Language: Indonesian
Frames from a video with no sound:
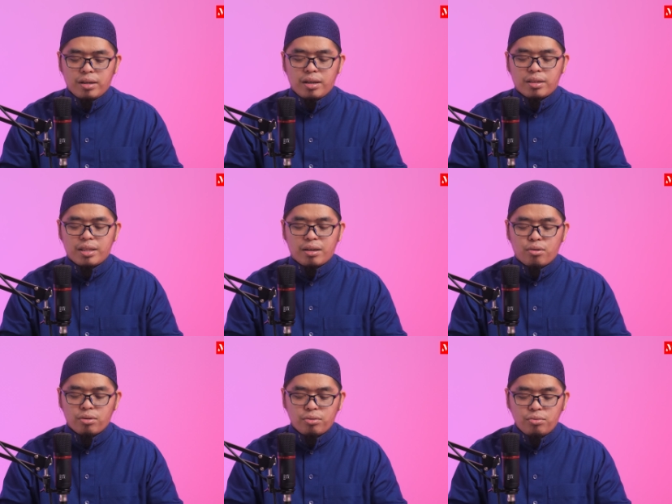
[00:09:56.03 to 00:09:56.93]

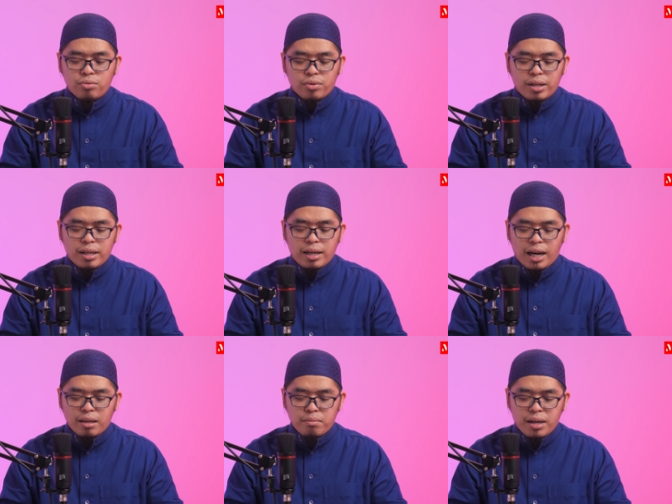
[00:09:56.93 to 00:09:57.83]
ittakhadhu
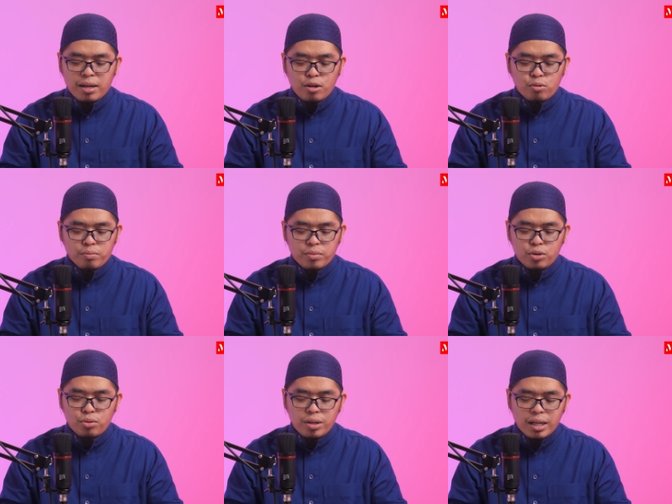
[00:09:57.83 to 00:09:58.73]
aymanahum
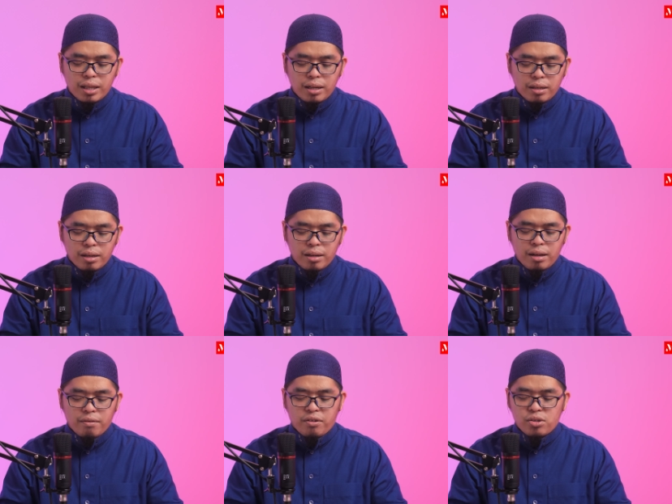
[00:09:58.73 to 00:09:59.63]
junnatan
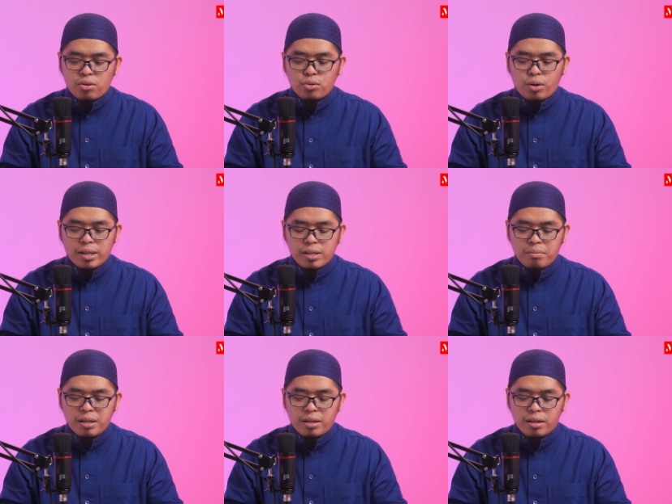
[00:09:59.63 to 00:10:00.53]
fasaddu an
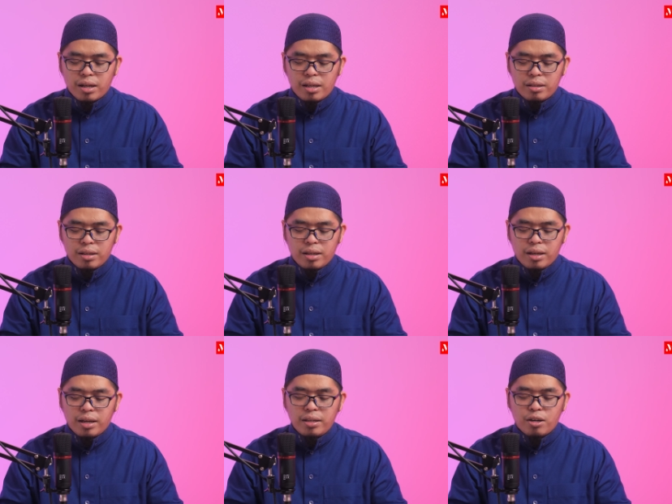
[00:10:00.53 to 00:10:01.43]
sabilillah
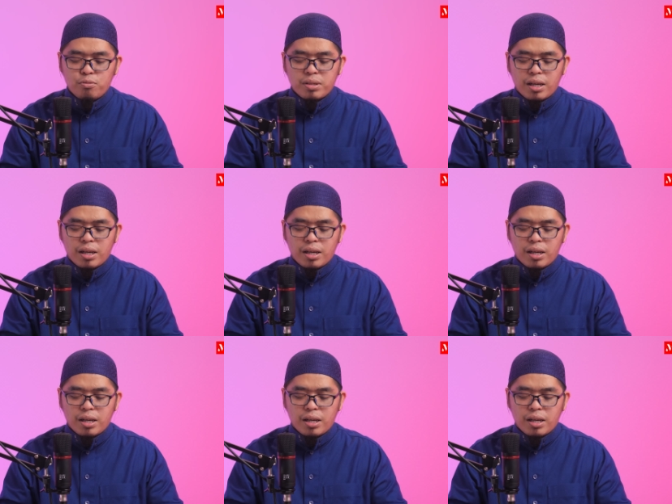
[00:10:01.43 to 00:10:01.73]
innahum